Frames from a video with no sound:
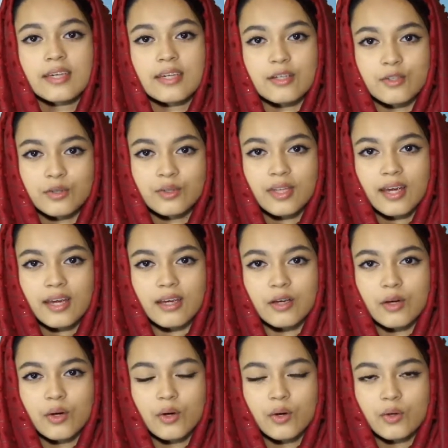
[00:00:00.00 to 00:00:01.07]
কিছুতেই
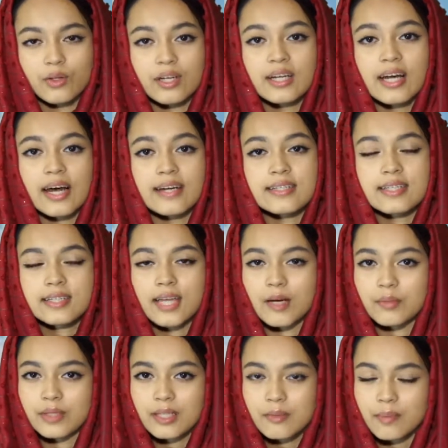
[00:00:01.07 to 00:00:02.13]
ওনার হাসি
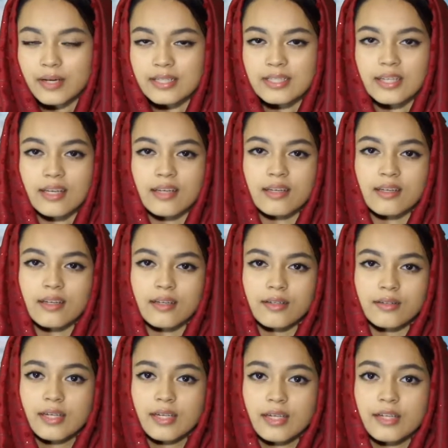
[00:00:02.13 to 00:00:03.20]
থামাতে পারছিলেন না
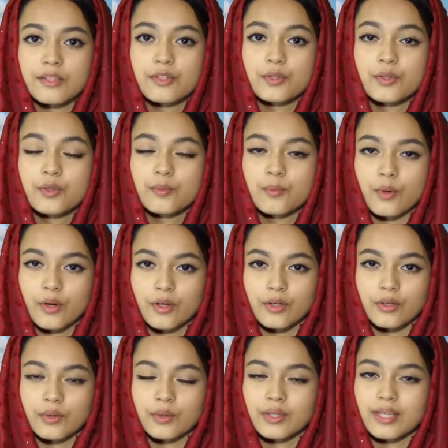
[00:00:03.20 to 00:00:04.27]
কিছুক্ষণ পর
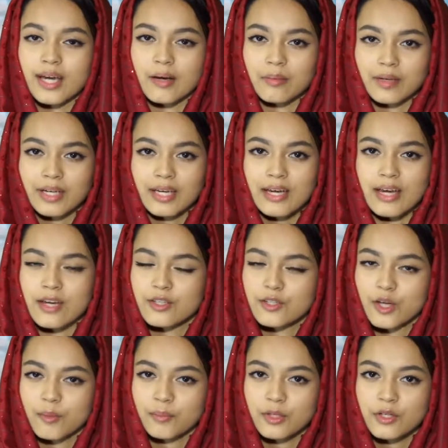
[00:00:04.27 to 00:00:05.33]
উনি আমাকে
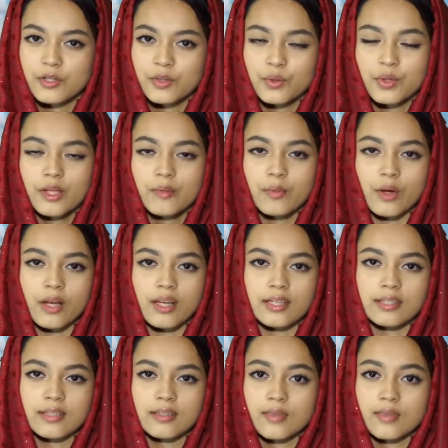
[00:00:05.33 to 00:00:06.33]
সব কিছু খুলে বললেন